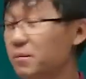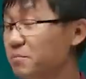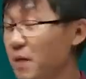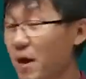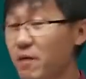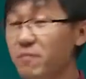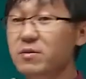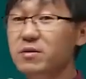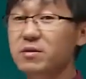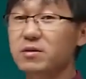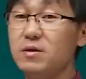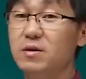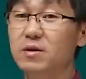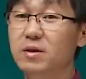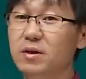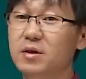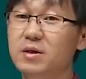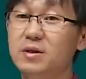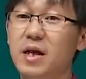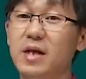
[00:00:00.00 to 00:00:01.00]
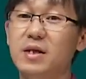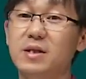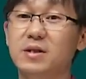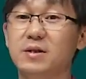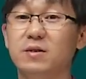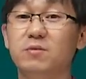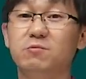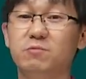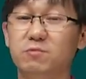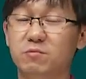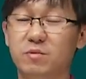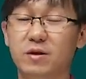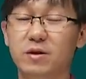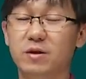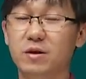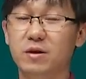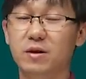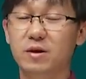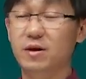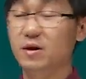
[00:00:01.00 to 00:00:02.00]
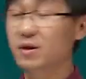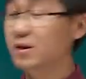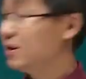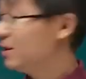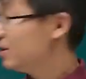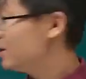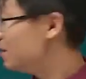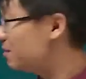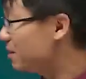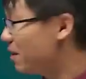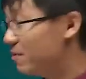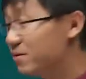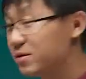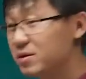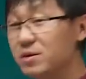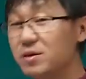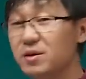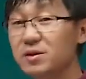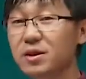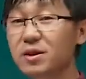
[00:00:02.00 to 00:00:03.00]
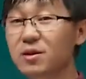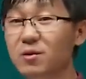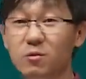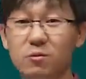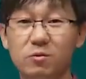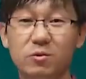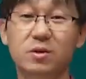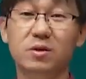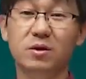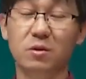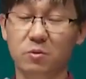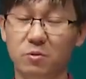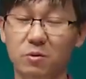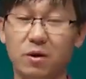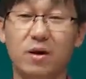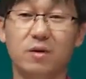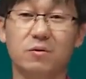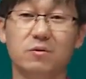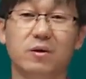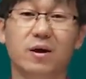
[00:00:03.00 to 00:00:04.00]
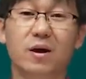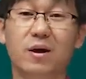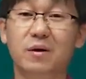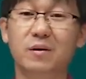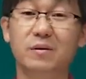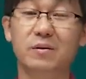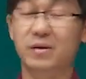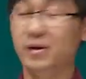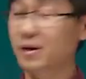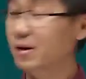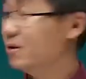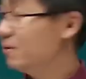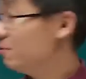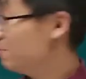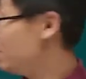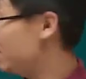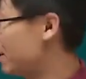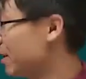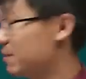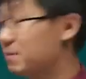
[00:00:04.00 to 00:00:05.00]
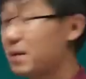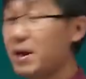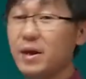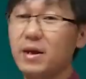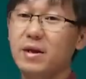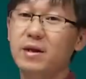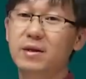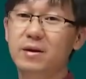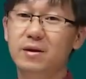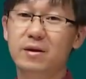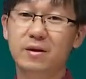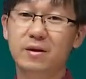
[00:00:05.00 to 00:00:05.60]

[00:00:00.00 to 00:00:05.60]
百分之三十的股份啊，这百分之这个公司有多少多少啊，我把它卖给你。